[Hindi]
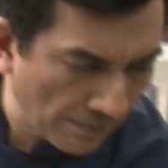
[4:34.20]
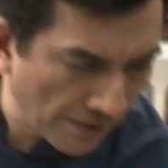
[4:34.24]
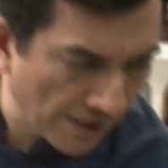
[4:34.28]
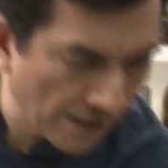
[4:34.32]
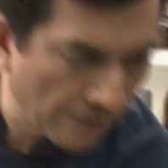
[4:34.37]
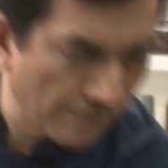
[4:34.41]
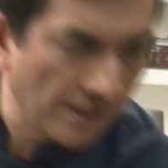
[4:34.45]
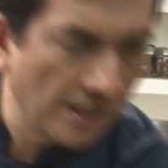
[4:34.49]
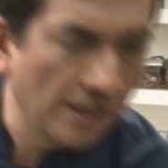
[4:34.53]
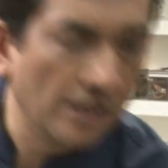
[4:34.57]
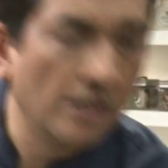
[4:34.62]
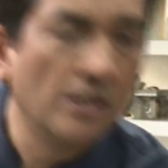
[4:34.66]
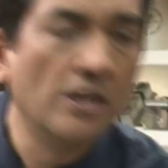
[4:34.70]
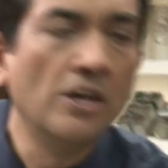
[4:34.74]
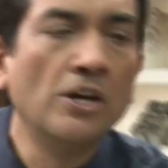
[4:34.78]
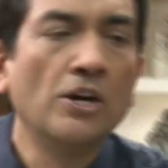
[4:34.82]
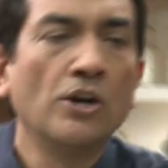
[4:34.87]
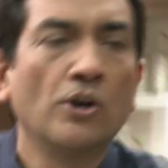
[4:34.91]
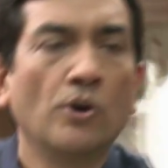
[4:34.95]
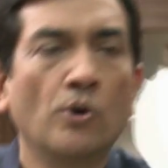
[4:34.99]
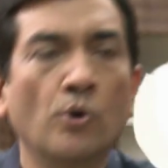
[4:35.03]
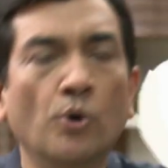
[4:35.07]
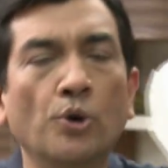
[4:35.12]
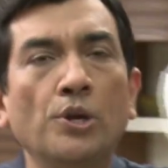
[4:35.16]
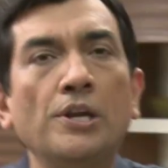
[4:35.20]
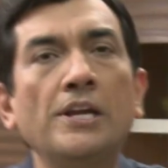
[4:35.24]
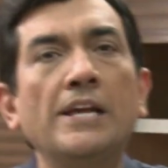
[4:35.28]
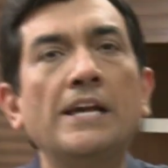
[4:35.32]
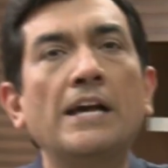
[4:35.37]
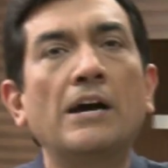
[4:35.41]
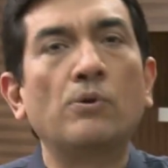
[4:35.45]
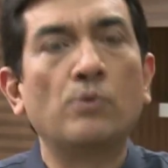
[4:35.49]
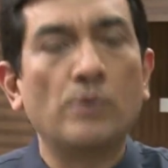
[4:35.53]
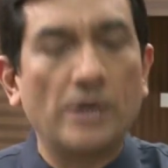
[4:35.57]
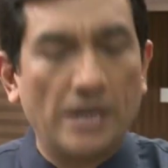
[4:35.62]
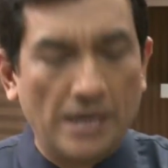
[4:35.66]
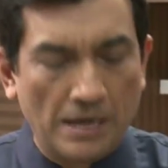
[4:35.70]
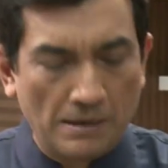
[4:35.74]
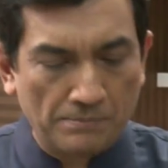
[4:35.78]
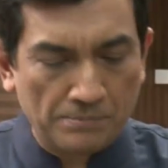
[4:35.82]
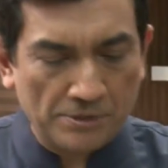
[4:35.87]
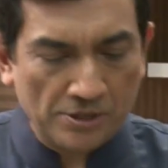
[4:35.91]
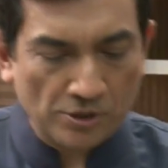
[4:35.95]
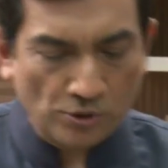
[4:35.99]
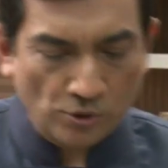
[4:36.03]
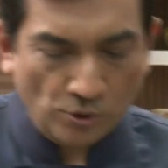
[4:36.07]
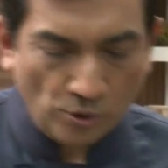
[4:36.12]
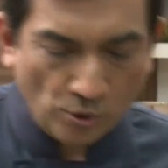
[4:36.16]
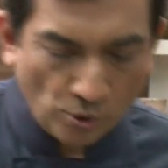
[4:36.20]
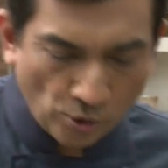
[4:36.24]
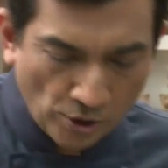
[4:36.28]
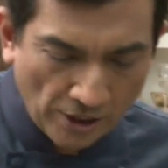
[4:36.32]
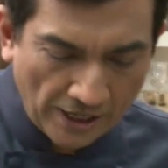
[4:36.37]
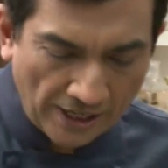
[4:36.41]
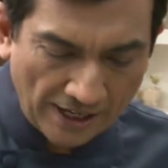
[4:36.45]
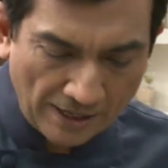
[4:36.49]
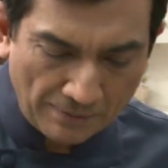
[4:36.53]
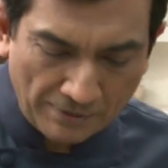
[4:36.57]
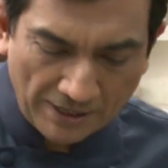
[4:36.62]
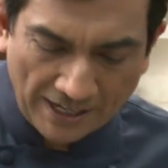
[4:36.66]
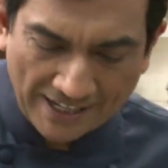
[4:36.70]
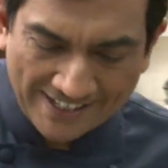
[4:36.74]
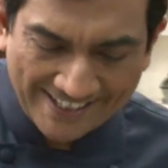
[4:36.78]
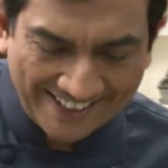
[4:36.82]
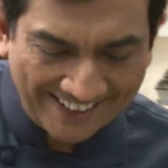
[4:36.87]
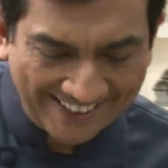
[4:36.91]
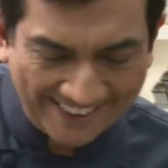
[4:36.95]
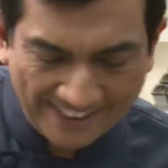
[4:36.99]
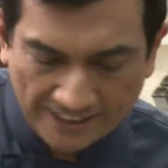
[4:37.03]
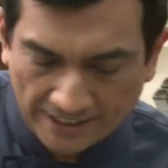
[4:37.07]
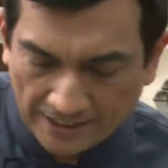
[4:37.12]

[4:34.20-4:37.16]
पर ये मैंने गोल लिया हुआ है आप इसको गोल करके बना सकते